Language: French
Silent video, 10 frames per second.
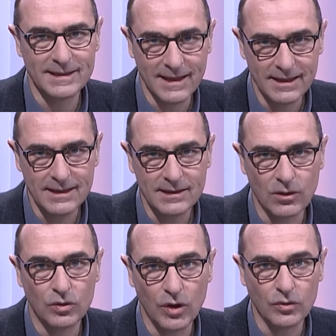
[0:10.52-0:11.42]

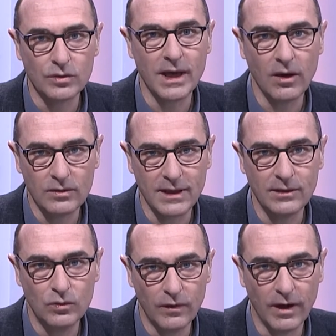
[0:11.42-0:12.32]
essayiste, auteur d'une
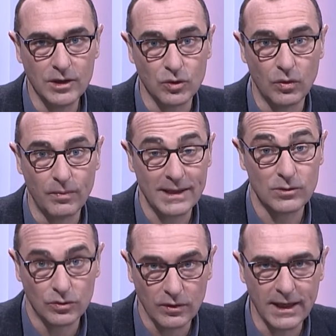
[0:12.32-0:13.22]
quarantaine d'ouvrages en
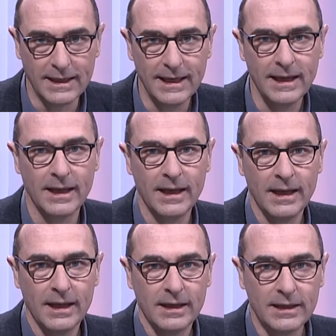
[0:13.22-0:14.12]
presque autant d'années.
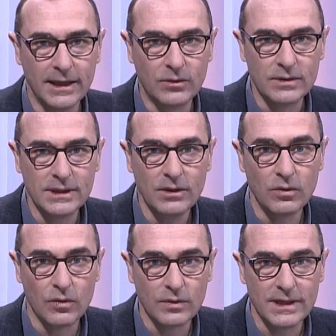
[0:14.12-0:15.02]
Il est aussi
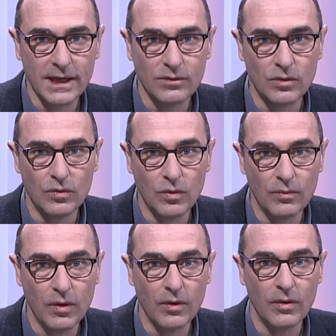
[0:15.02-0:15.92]
le conseil de
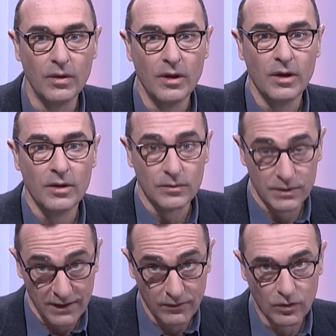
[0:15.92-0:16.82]
nombreux
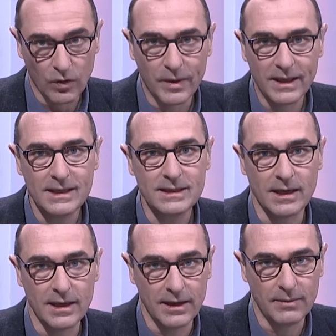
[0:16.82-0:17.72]
chefs
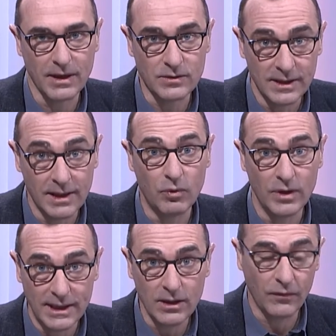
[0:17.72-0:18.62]
d'entreprise et personnalités
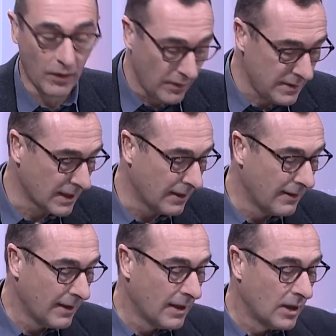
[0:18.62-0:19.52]
politiques en France.
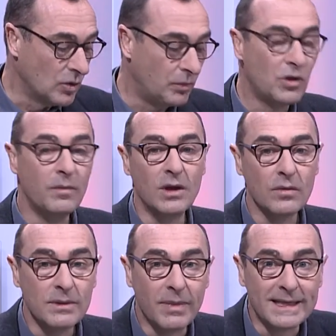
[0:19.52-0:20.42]
Depuis
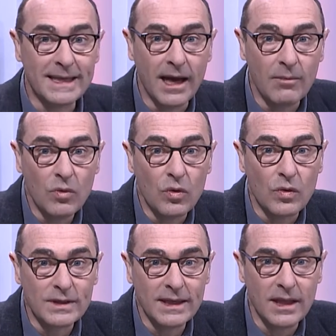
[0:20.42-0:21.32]
2011, il préside également le
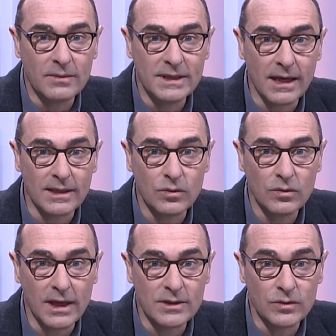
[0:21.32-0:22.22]
conseil
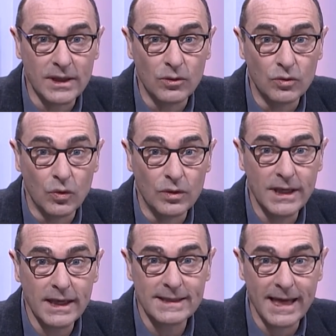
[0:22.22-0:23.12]
d'administration de la société
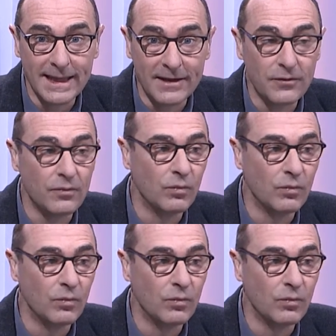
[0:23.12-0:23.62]
autoroutière SANEF.